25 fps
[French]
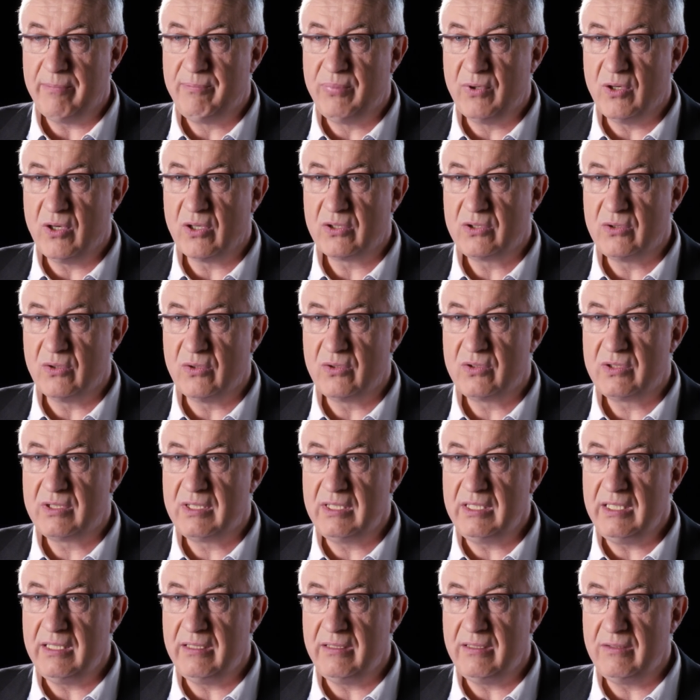apporte
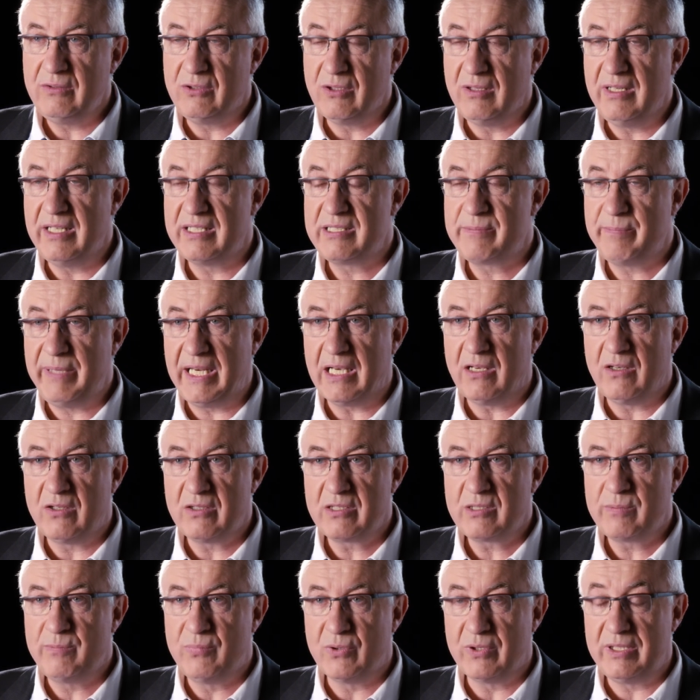aussi de
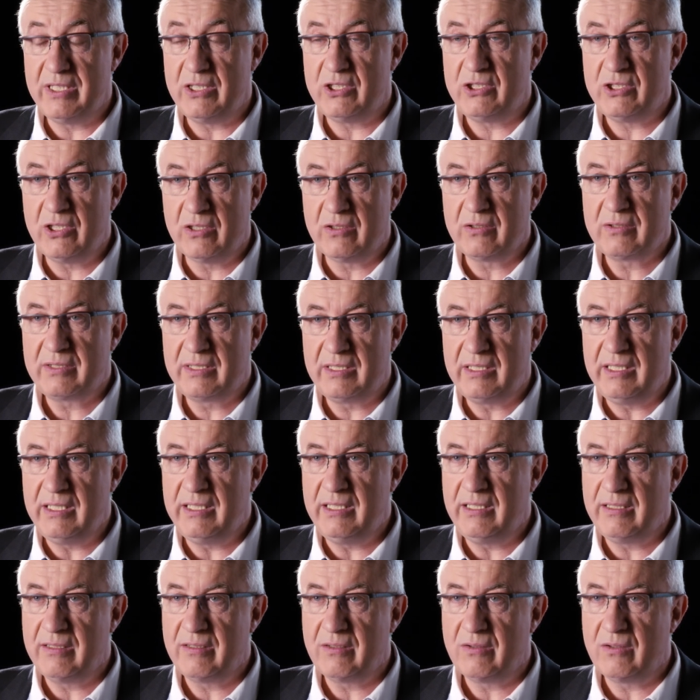l'espérance pour des gens
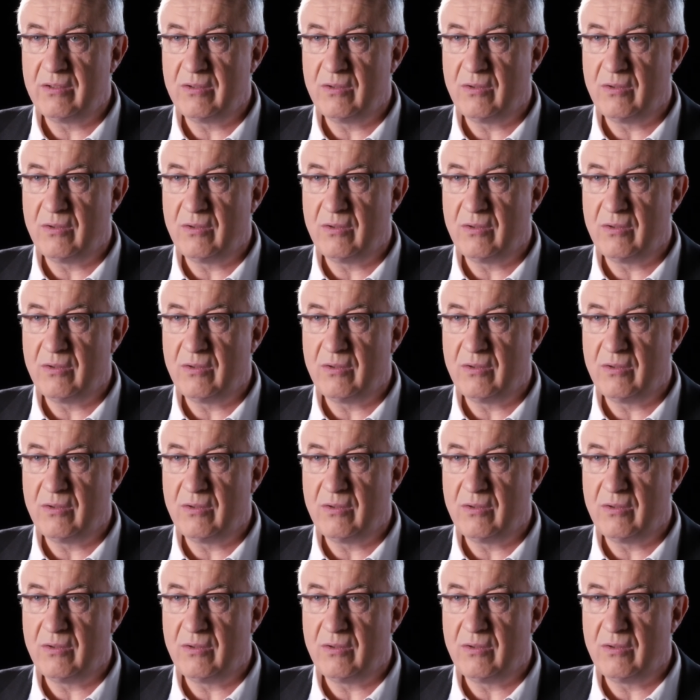qui,